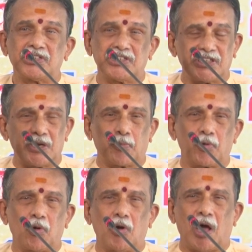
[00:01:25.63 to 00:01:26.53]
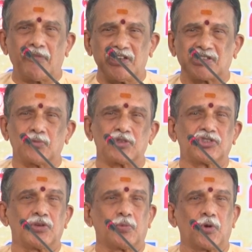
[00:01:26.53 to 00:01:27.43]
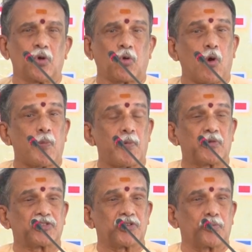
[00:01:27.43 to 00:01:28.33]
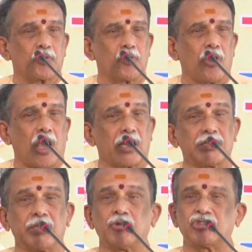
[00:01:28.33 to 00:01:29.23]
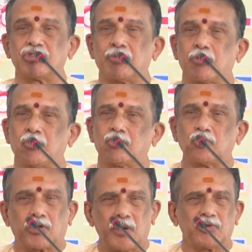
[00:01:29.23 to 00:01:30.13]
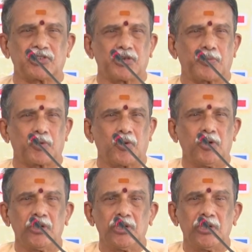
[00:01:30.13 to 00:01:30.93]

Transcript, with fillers: తిట్టినప్పుడు ఆవేశం వచ్చినప్పుడు కోపం వచ్చినప్పుడు ఆనందం వచ్చినప్పుడు దుఃఖం వచ్చినప్పుడు